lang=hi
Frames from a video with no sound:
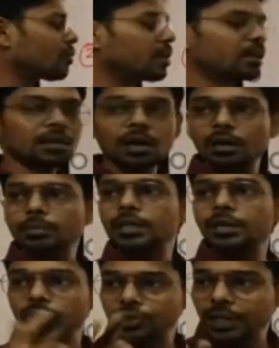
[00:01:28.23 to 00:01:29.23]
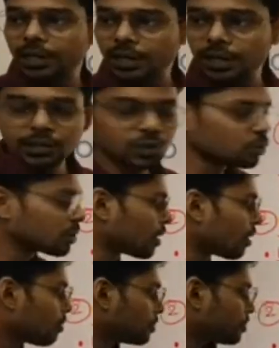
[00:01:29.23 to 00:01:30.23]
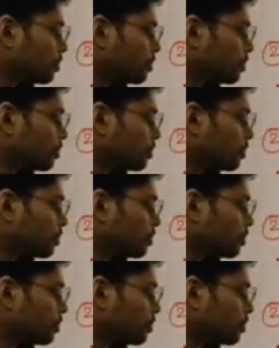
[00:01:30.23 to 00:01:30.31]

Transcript: फिर ये कार्बन डाइऑक्साइड रिलीज होता है